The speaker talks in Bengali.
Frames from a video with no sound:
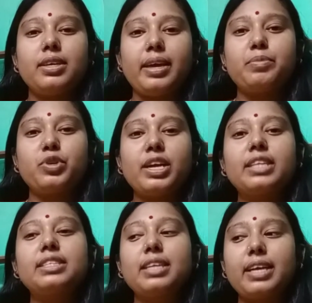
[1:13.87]
এই
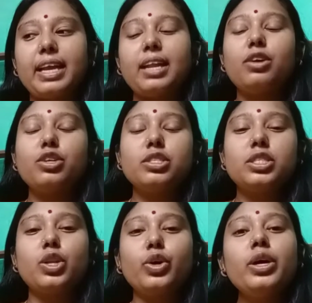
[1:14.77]
প্রোডাক্টটা কেনা
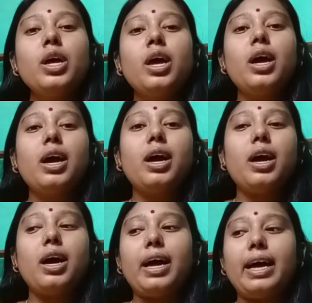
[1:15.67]
হয়েছিল
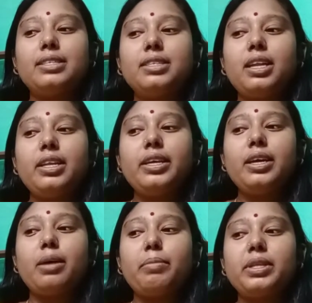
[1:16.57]
অ্যাকচুয়ালি
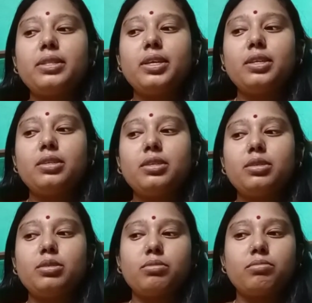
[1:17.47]
আমাদের
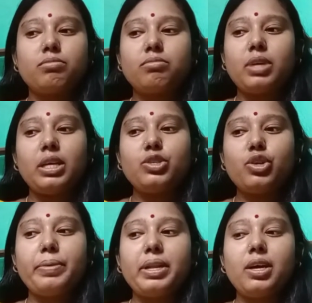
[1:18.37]

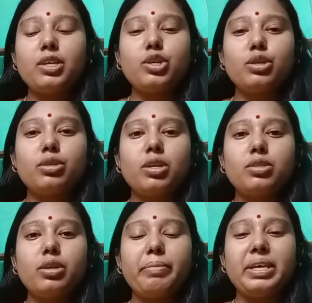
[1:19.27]
এইসব এলাকা
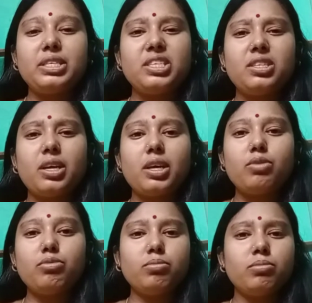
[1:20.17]
সচরাচর মেশিনটাকেও
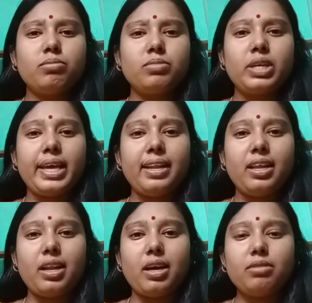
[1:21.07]
কেনে
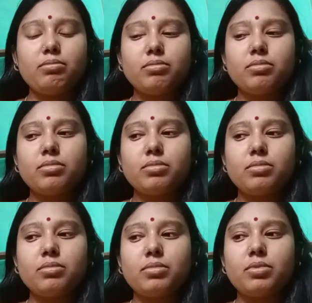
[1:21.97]
না
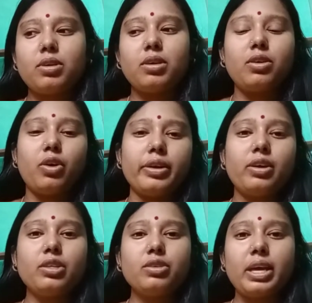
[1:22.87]
অনেক
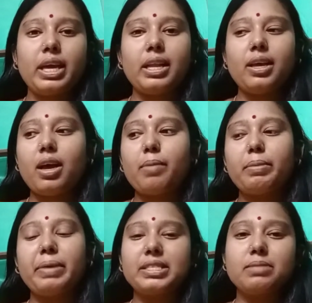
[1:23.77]
হয়তো কেনে আবার
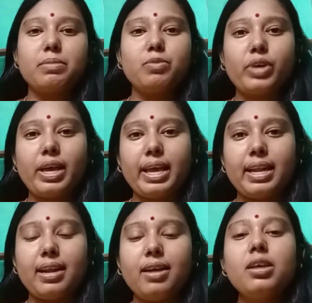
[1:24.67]
ম্যাক্সিমাম লোকে
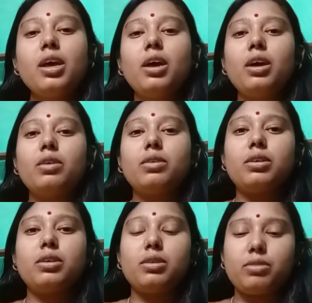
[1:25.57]
কেনে না
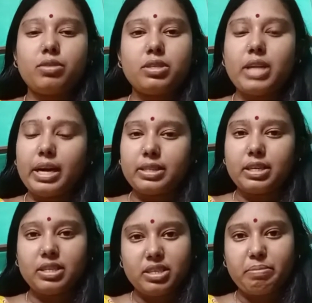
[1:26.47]
হচ্ছে
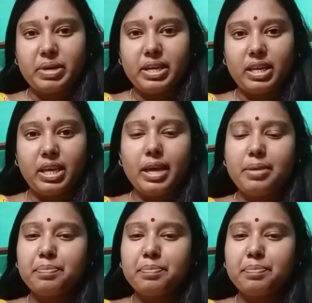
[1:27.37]
ডাক্তারের চেম্বারে গিয়ে